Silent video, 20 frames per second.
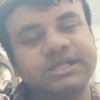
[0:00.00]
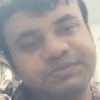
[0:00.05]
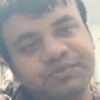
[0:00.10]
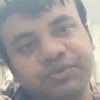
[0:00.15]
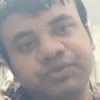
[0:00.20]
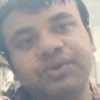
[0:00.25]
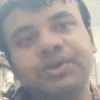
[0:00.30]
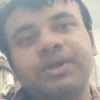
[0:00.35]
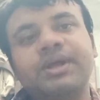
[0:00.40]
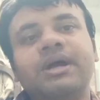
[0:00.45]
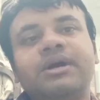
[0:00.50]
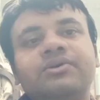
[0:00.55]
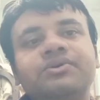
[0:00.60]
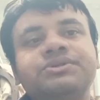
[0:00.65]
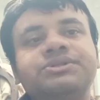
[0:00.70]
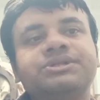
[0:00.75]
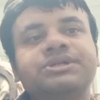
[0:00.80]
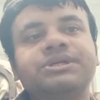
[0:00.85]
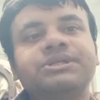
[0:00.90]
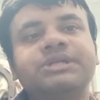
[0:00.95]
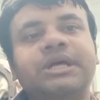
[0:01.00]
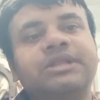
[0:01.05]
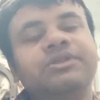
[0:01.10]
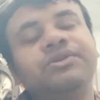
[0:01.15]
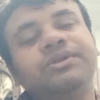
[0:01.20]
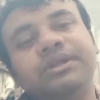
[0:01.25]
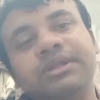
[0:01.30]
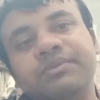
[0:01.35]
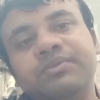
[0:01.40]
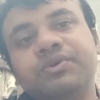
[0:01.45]
আজ পনেরোই আগস্ট
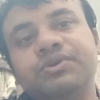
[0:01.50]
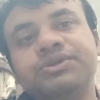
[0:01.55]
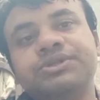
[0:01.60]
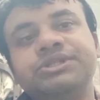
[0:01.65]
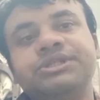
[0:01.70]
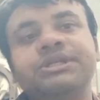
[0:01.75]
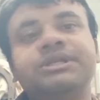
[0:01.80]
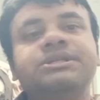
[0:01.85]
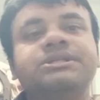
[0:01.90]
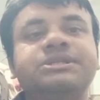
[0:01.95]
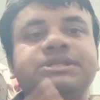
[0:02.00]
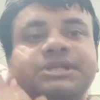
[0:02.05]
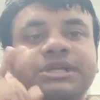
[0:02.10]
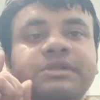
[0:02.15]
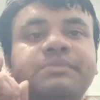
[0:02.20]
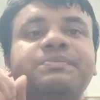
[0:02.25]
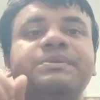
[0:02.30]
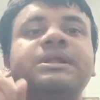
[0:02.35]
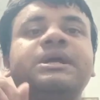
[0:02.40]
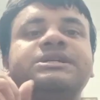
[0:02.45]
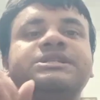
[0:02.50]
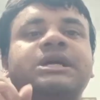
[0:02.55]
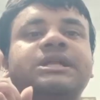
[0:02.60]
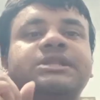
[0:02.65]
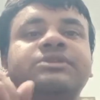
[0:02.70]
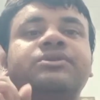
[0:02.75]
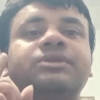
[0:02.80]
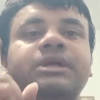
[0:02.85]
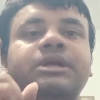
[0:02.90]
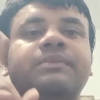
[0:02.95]
স্বাধীনতা দিবস যেদিন শিল্পীরা
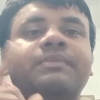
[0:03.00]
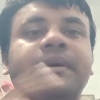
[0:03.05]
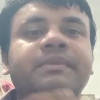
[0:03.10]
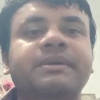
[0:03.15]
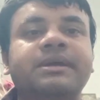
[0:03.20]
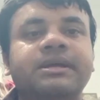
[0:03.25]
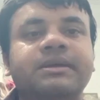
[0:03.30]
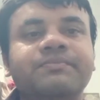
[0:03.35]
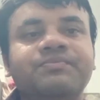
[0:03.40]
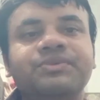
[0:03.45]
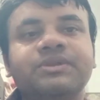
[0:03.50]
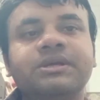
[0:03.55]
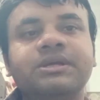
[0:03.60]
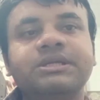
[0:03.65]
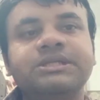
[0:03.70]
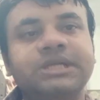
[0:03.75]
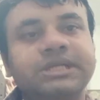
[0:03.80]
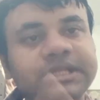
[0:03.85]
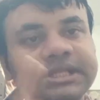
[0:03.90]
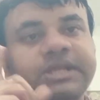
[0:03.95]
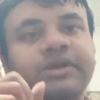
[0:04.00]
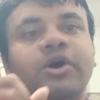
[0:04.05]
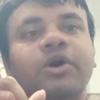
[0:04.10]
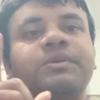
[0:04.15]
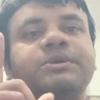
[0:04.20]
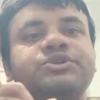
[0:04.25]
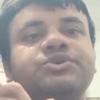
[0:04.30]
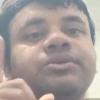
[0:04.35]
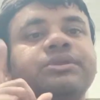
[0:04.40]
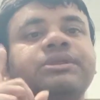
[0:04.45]
স্বাধীনতা পাবে সেদিনই
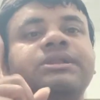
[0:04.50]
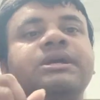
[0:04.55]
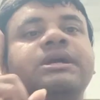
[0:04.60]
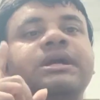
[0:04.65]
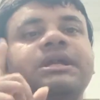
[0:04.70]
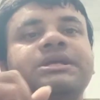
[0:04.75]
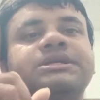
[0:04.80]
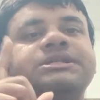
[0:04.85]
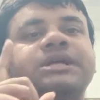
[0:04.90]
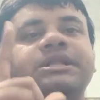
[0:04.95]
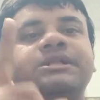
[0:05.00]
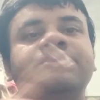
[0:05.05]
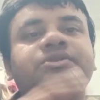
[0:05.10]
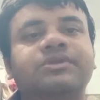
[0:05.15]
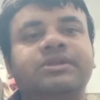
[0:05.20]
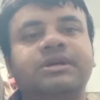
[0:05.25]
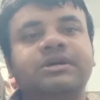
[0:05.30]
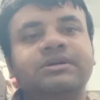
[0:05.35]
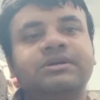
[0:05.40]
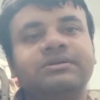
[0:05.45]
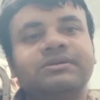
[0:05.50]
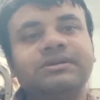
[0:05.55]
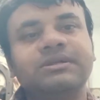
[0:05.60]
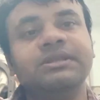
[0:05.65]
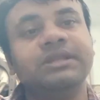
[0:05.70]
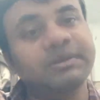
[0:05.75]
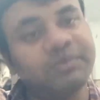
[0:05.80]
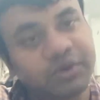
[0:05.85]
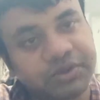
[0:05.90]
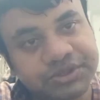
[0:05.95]
হবে সত্যিকারের স্বাধীনতা
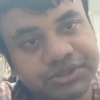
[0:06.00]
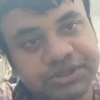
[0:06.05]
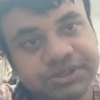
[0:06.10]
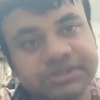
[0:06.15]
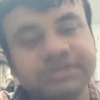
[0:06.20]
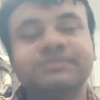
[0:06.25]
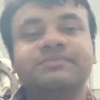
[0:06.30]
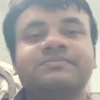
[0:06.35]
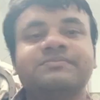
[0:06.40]
দিবস